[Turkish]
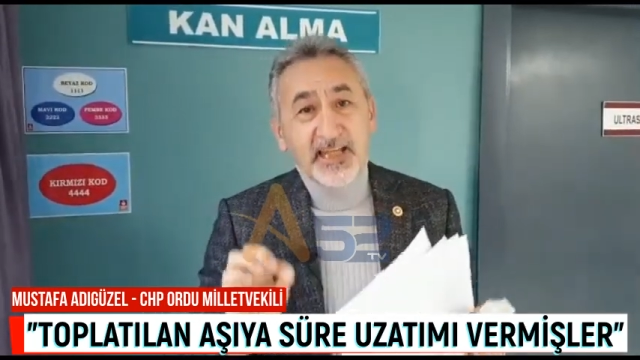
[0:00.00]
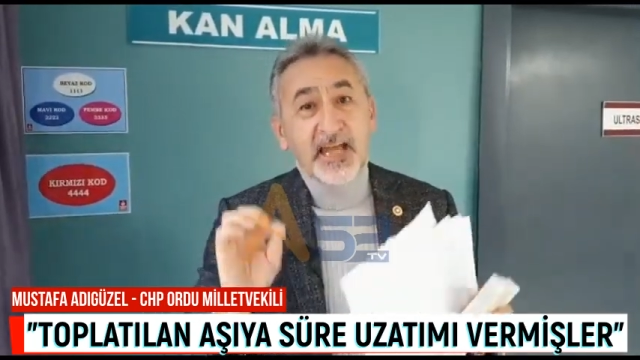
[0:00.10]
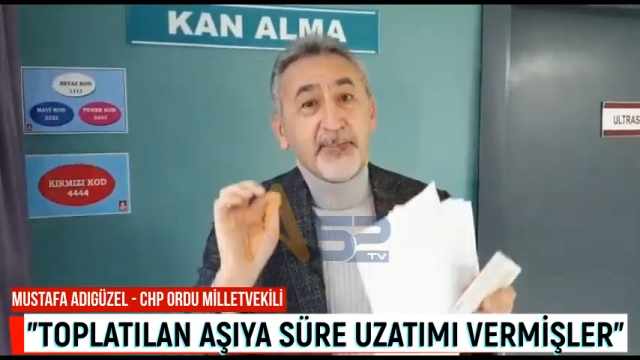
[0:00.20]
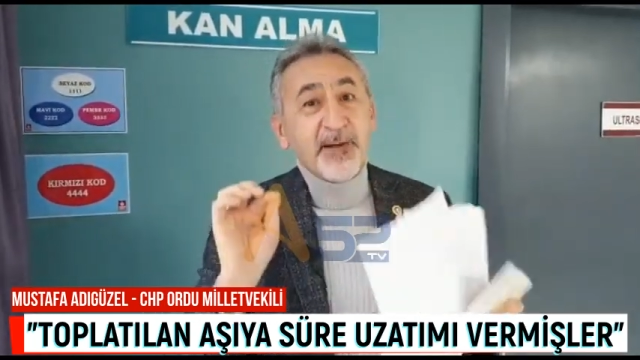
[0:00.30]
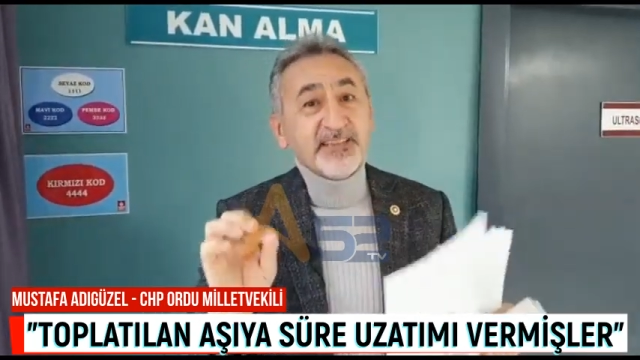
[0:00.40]

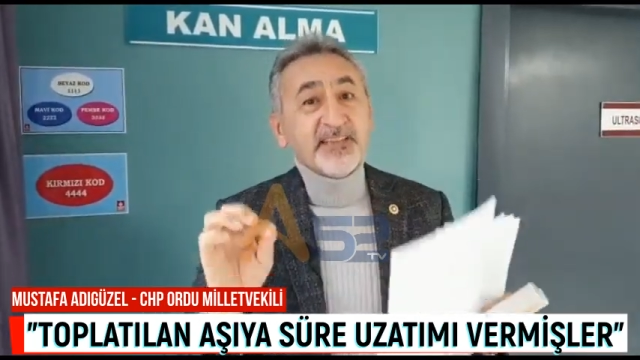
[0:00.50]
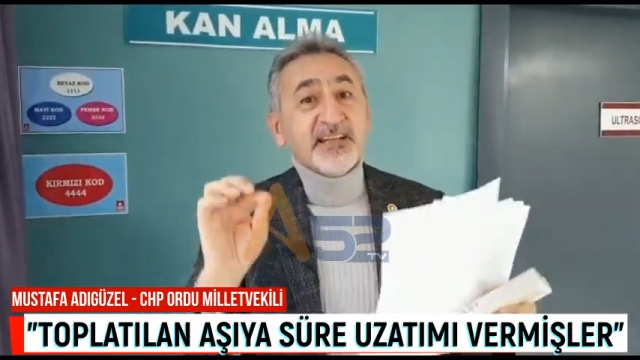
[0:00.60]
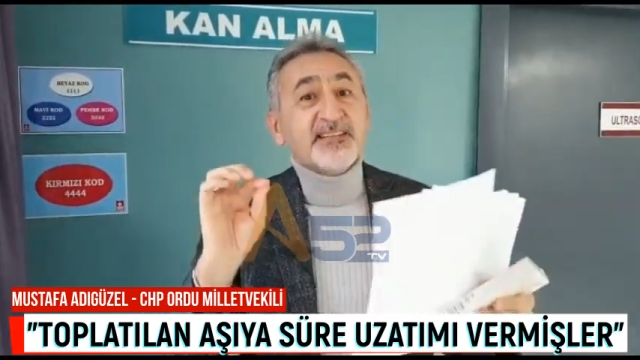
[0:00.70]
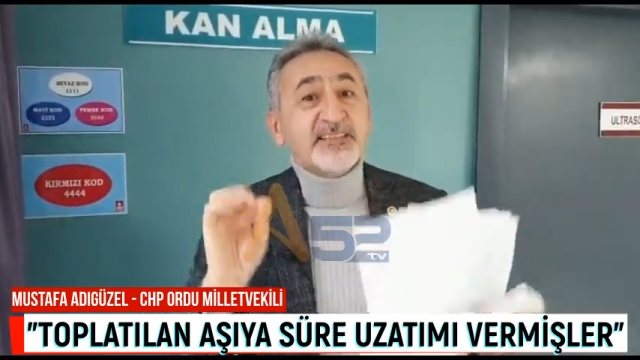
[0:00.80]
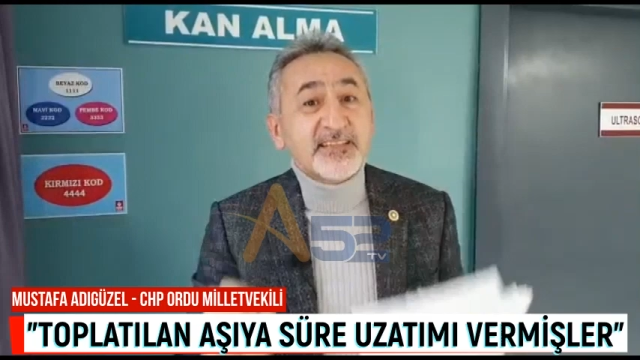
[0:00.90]

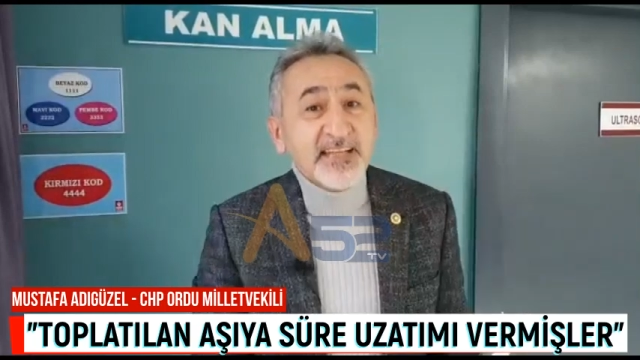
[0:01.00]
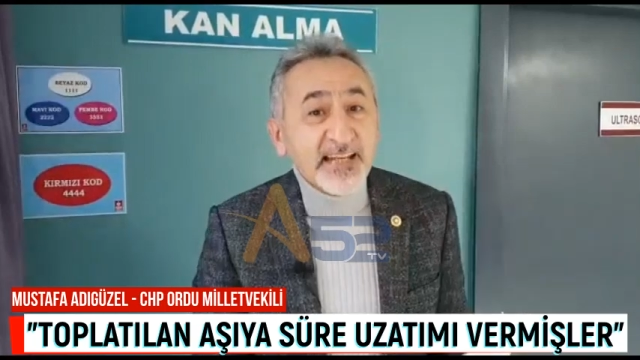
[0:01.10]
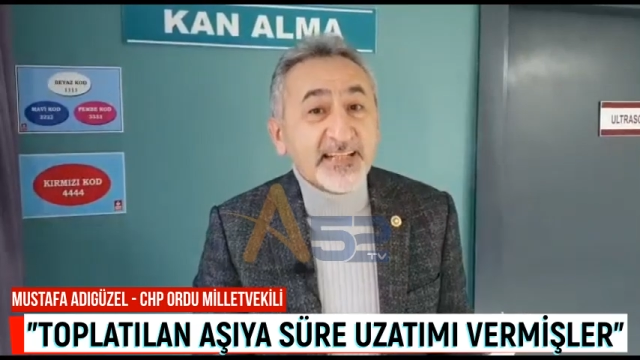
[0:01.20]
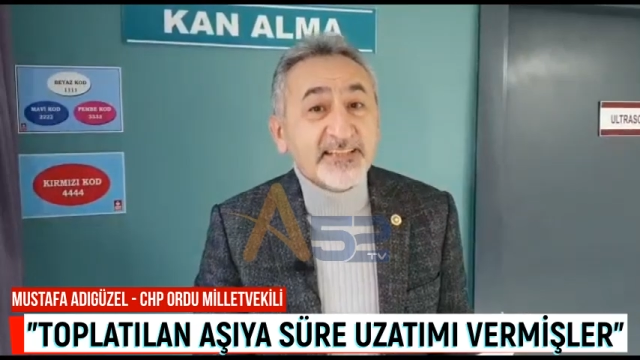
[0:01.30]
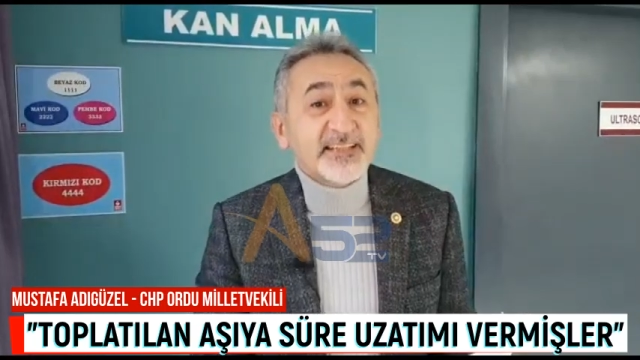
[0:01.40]
hepatit aşısı
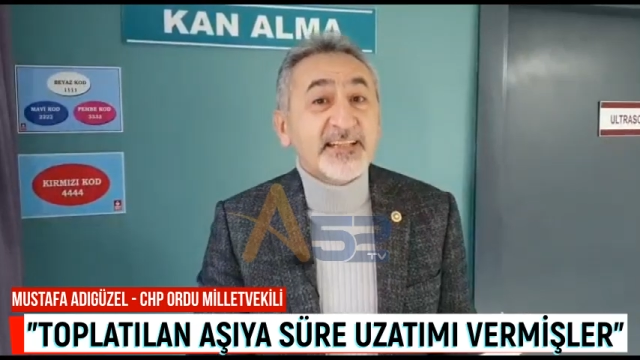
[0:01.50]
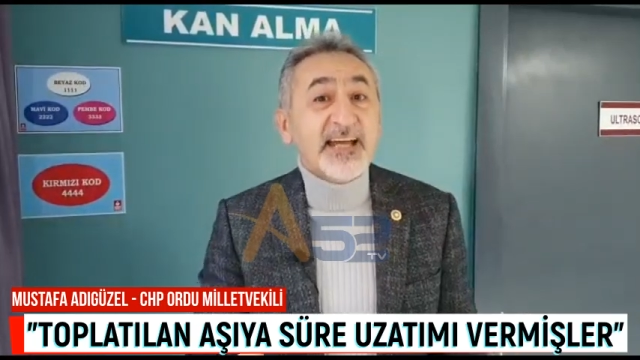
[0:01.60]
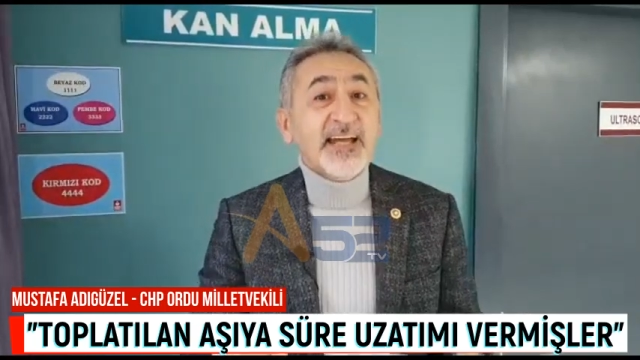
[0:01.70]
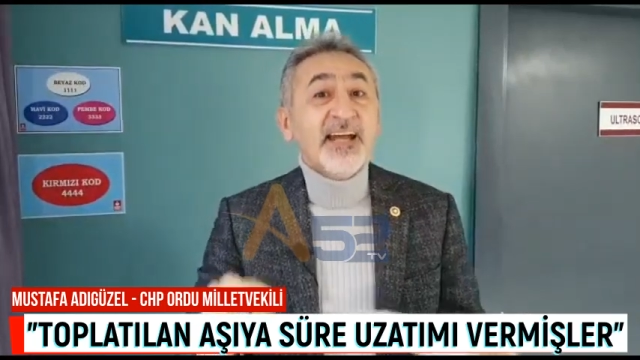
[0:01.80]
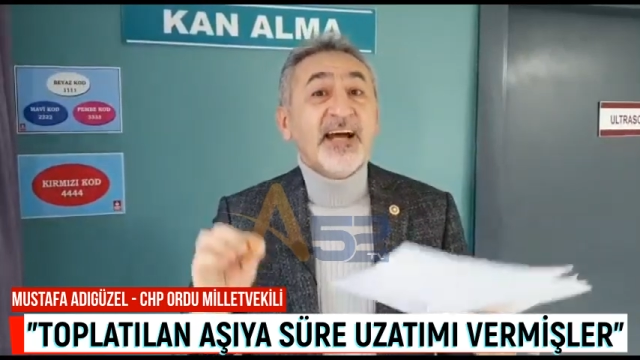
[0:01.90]

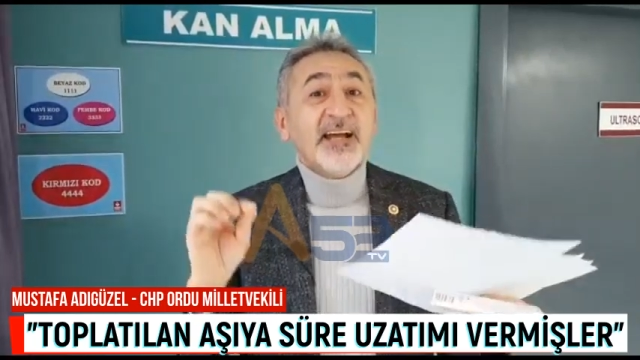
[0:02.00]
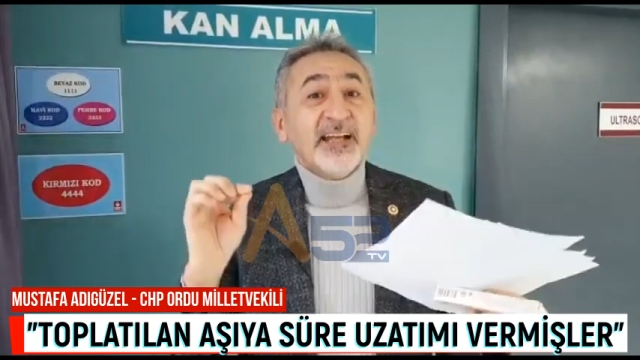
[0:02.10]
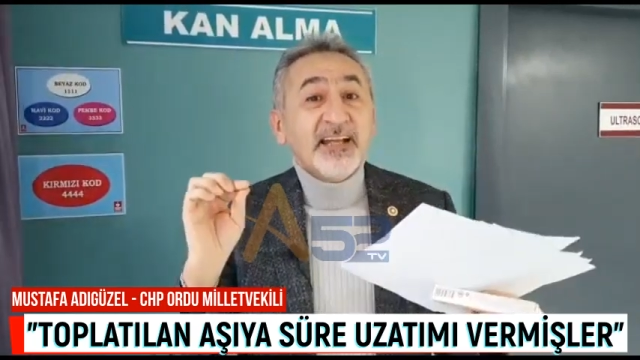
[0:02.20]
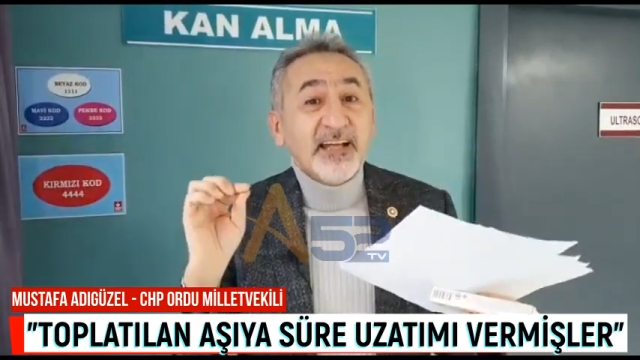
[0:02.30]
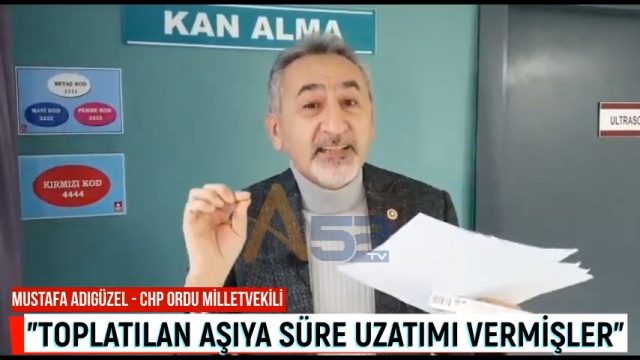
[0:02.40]
gerektiğinde
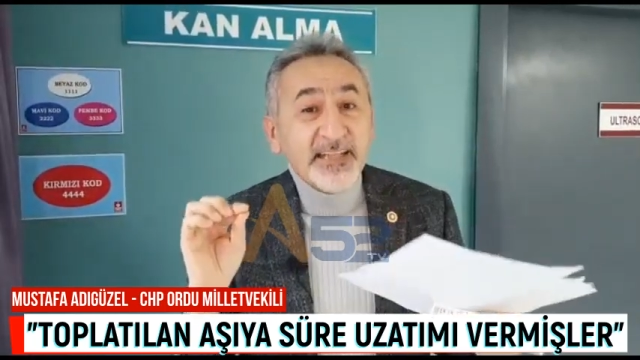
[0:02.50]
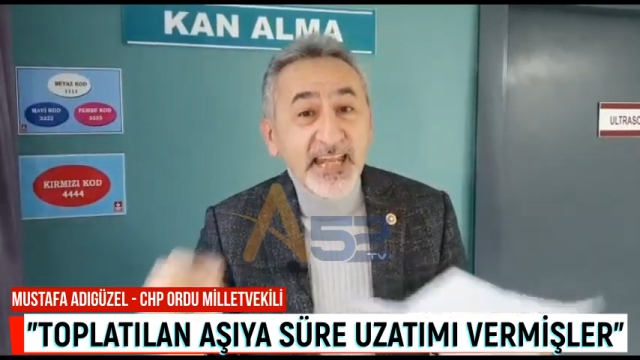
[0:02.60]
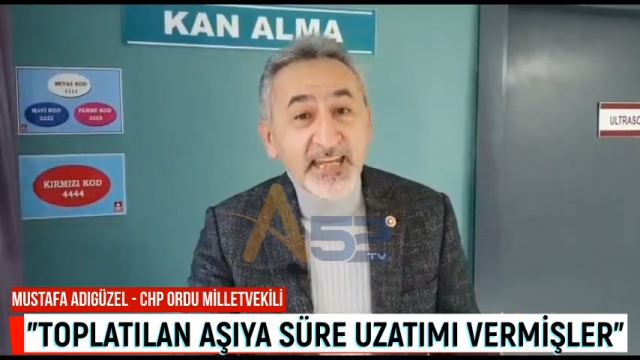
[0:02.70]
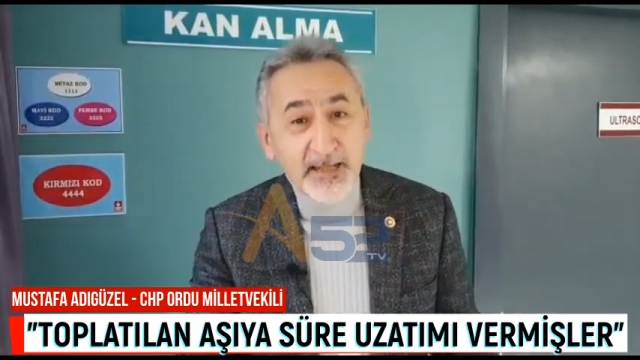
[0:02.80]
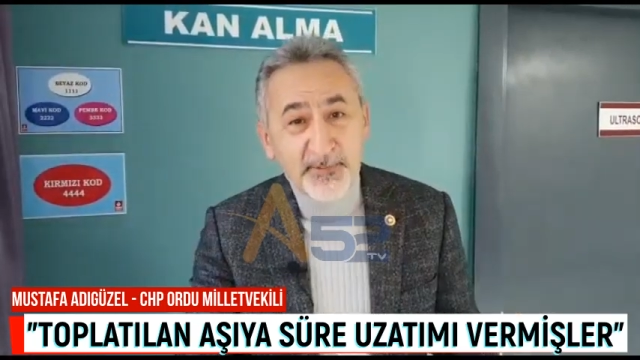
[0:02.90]

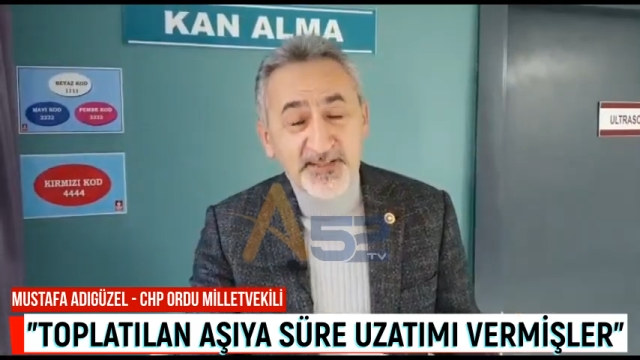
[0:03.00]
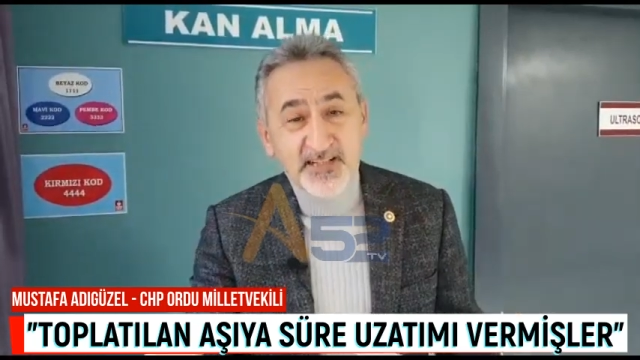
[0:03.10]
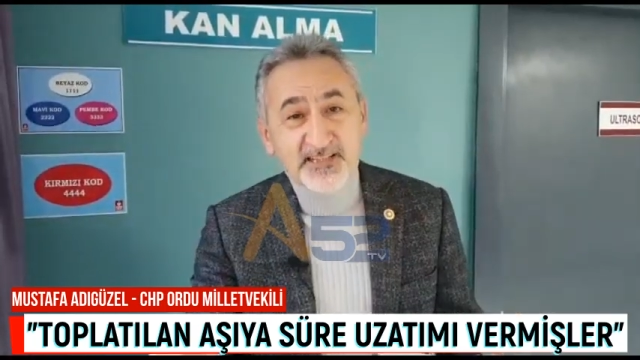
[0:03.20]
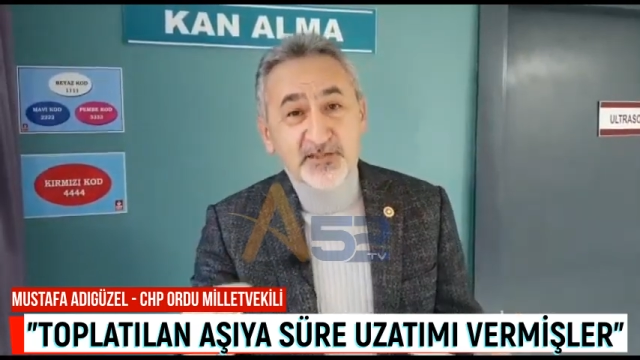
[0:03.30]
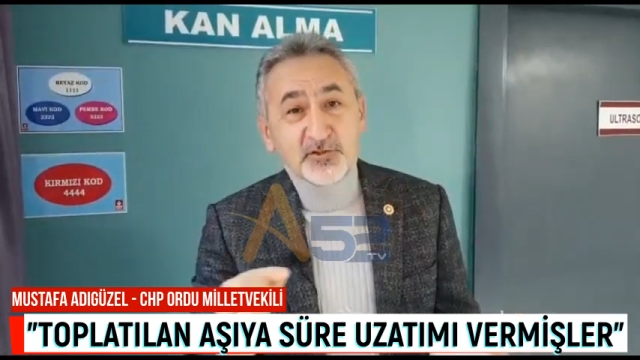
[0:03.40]
neyi
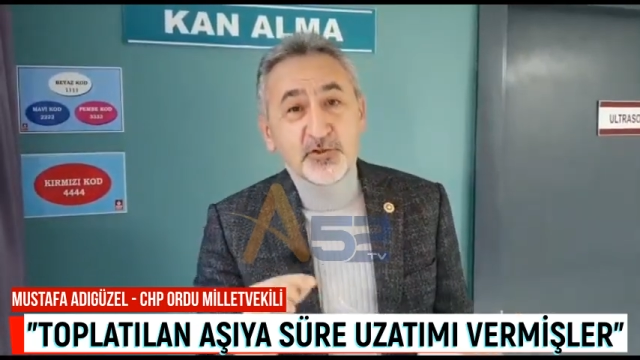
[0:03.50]
yapacaksınız?